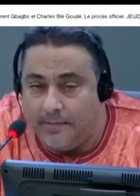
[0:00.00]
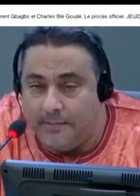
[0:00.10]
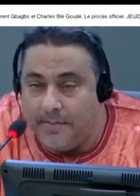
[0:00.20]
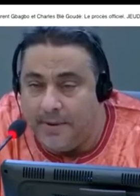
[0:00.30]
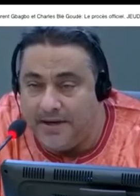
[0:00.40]

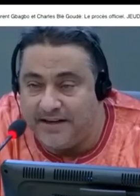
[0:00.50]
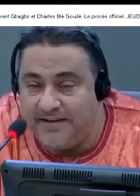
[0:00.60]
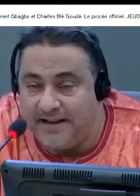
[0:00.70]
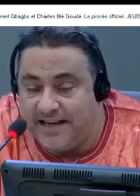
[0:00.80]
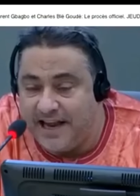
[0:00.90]
Bema, moi,
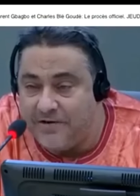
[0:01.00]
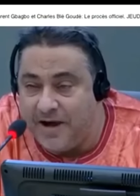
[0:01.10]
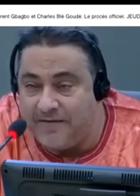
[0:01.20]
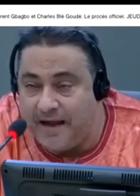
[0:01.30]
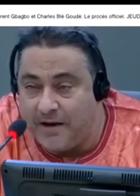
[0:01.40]
j'avais déjà eu
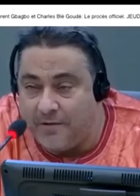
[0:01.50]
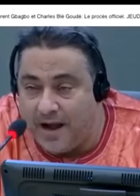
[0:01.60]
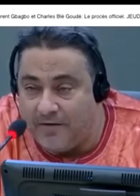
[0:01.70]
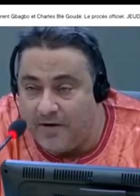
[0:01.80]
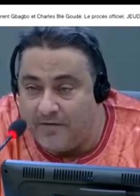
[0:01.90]
affaire à lui
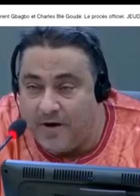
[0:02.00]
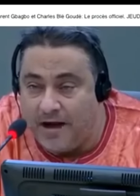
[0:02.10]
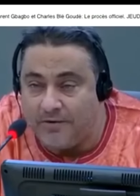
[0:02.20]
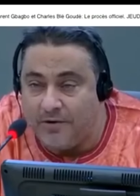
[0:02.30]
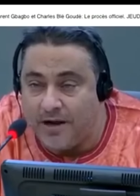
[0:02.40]
à
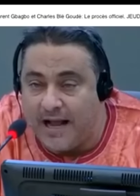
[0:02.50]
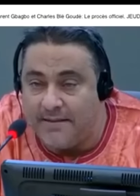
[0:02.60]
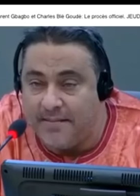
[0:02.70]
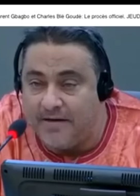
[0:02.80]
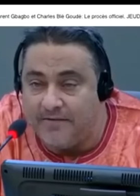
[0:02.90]
voir. Donc, quand
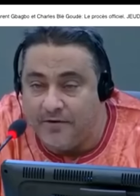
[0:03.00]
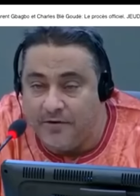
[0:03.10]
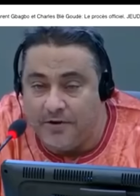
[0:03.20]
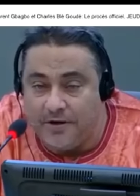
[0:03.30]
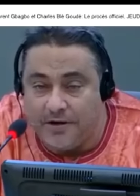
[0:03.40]
il m'a vu,